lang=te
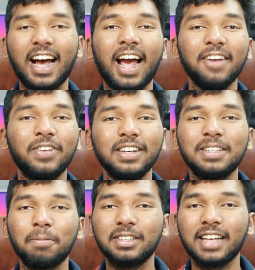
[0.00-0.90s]
హాయ్ ఫ్రెండ్స్
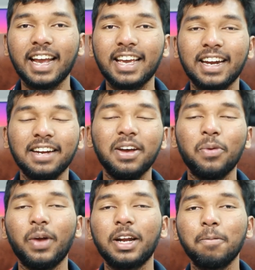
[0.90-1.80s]
నా ఇప్పుడు సాయి కిరణ్
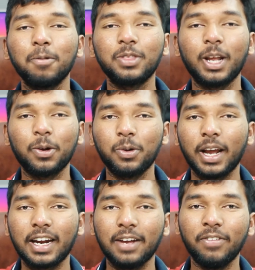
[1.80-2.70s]
వెల్కమ్ టు తెలుగు
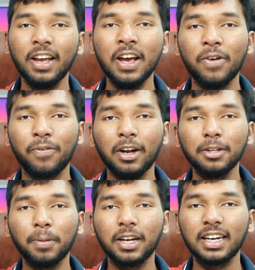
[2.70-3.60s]
టెక్ టీవీ ఫ్రెండ్స్
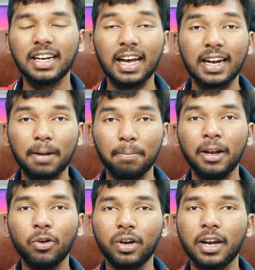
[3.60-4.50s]
మనకు నిన్న రెడ్మీ
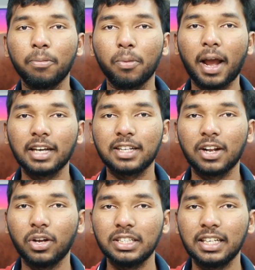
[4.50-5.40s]
నోట్ నైన్ ప్రో మ్యాక్స్
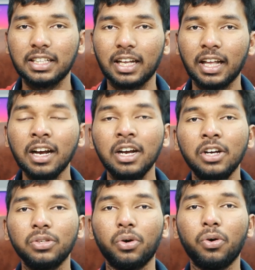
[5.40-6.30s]
లాంచ్ అయింది కదా
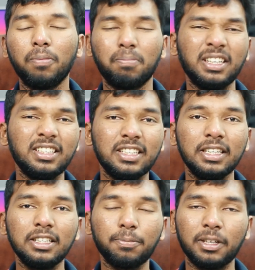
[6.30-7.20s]
సో మంచి
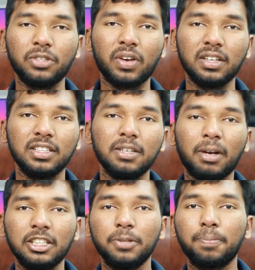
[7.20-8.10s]
స్పెసిఫికేషన్స్
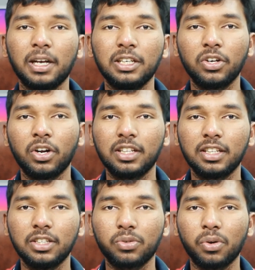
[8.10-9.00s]
మంచి అనేది
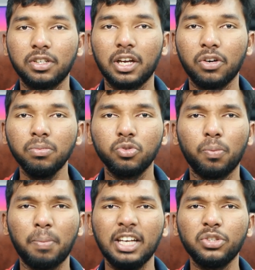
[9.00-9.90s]
తీసుకొచ్చారు సో
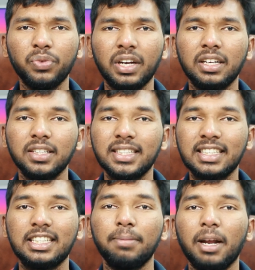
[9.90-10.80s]
బేస్ వేరియంట్
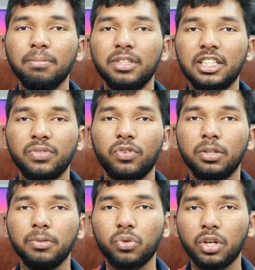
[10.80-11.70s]
సిక్స్ జీబీ ర్యామ్ సిక్స్టీ ఫోర్
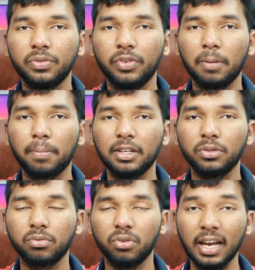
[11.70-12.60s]
జీబీ స్టోరేజ్ వేరియంట్ ప్రైస్
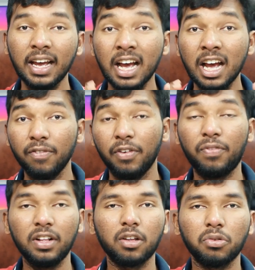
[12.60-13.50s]
చూసుకుంటే
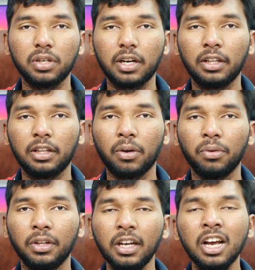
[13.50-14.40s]
ఫిఫ్టీన్ థౌసండ్ అయితే
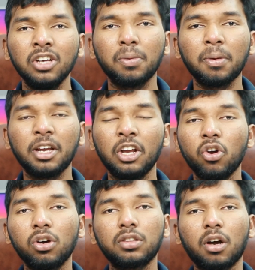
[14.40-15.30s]
ఉంది సో మనం
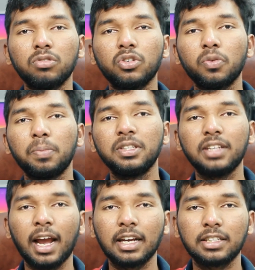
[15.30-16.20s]
ఇంకొక థౌసండ్ రూపీస్
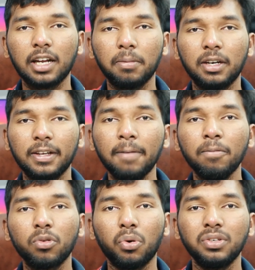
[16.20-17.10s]
ఎక్స్ట్రా పెడితే
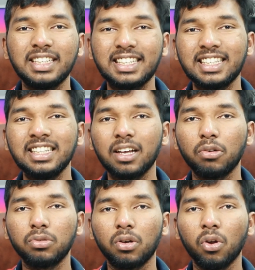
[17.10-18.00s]
సో సిక్స్టీన్
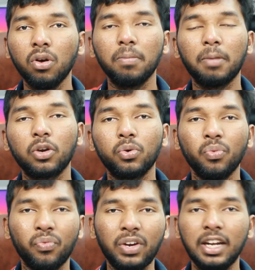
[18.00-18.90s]
థౌసండ్లో మనకు
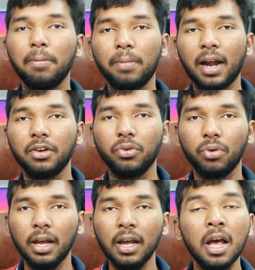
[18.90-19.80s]
వీళ్ళ బ్రాండ్
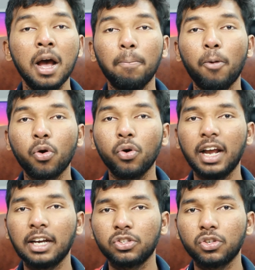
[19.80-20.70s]
నుండే పోకో
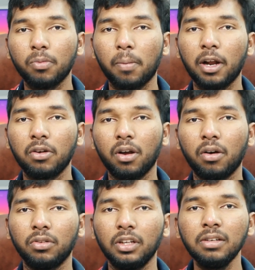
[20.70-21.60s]
ఎక్స్ టూ మొబైల్ కూడా
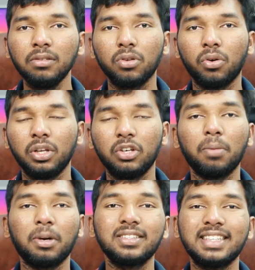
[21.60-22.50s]
ఉంది సో ఇది కూడా
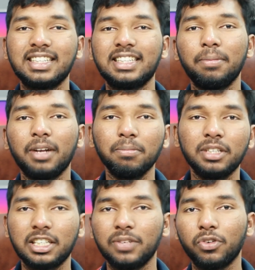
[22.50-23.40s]
మనకు సిక్స్ జీబీ ర్యామ్
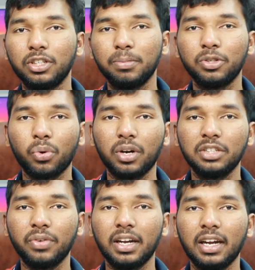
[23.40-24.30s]
సిక్స్టీ ఫోర్ జీబీ
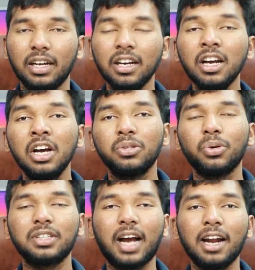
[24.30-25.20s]
స్టోరేజ్ వేరియంట్ సో
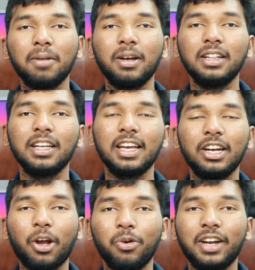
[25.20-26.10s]
చాలామందికి
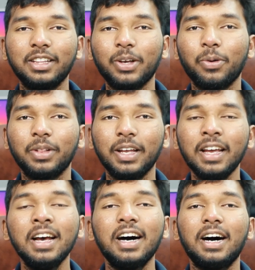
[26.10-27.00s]
డౌట్ అయితే ఉంది
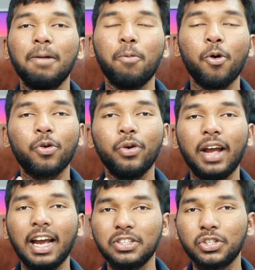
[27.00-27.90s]
పోకో
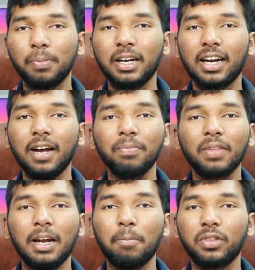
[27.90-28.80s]
ఎక్స్ టూ బెటరా
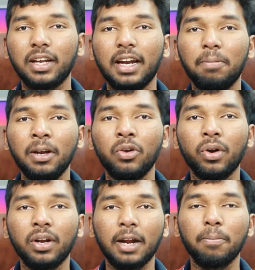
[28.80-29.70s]
లేకపోతే రెడ్మీ
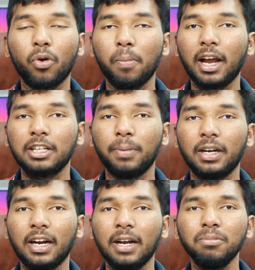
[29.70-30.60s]
నోట్ నైన్ ప్రో మ్యాక్స్
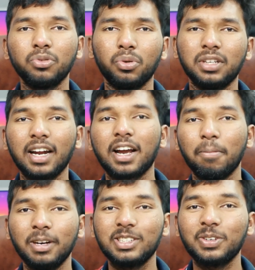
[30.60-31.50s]
బెటరా సో చాలా
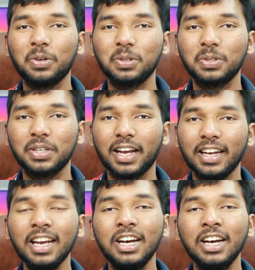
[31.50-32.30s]
కమెంట్స్ కూడా వస్తున్నాయి